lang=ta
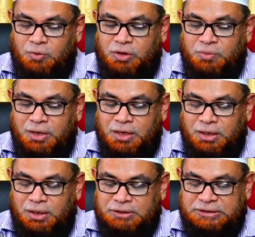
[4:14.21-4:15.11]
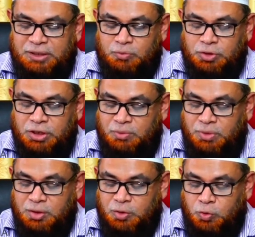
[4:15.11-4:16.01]
உலமாக்கள் சில
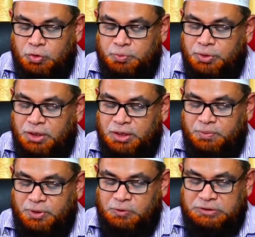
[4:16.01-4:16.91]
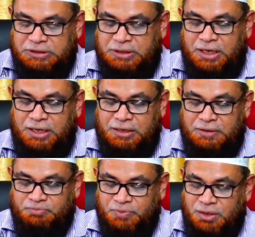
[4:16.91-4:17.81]
முக்கியமான குறிப்புகளை பதிவு செய்கிறார்கள்
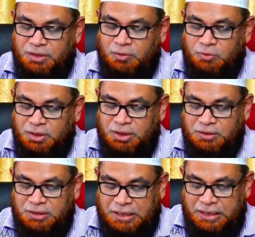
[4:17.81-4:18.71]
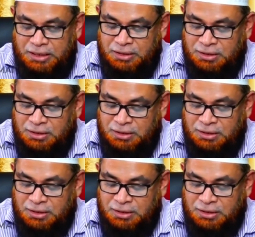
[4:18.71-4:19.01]
அதில் ஒன்று என்னென்றால்